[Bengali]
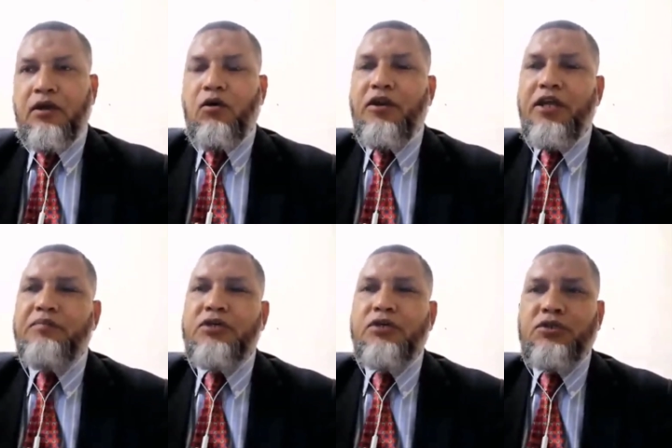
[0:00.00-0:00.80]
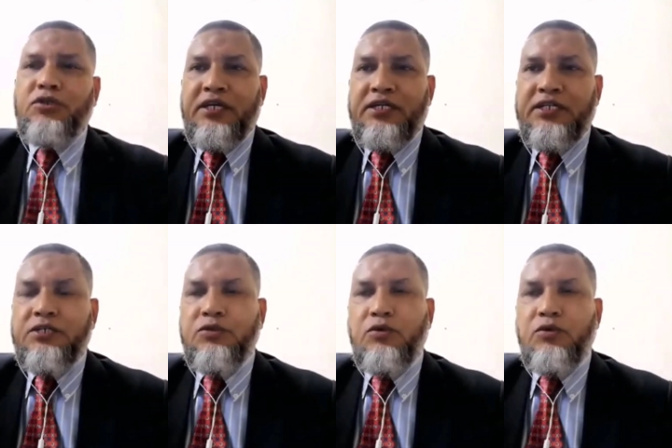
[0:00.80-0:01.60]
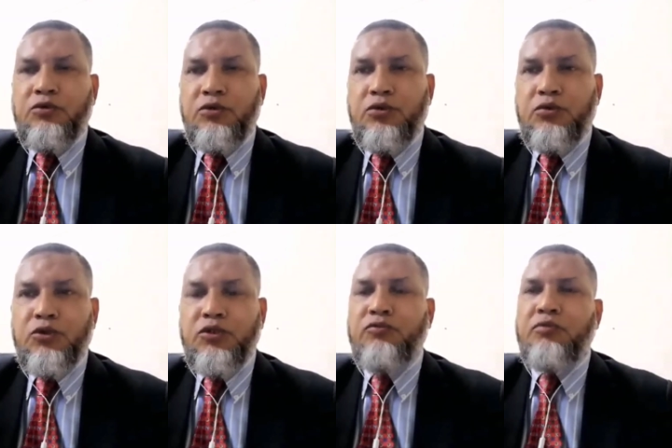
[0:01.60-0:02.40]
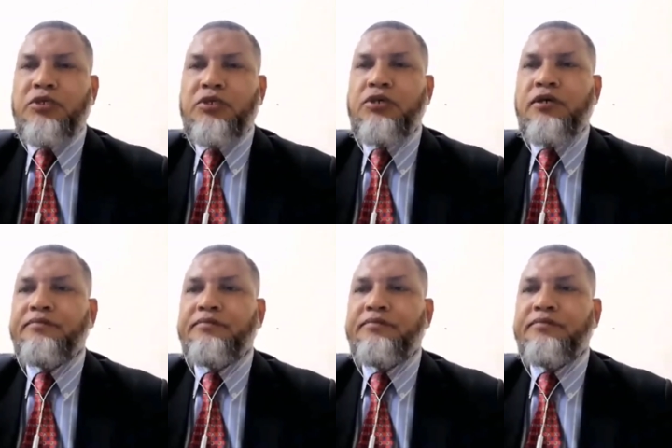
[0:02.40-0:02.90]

অনেক বিষয় চলে এসেছে অত্যন্ত গুরুত্বপূর্ণ বিষয়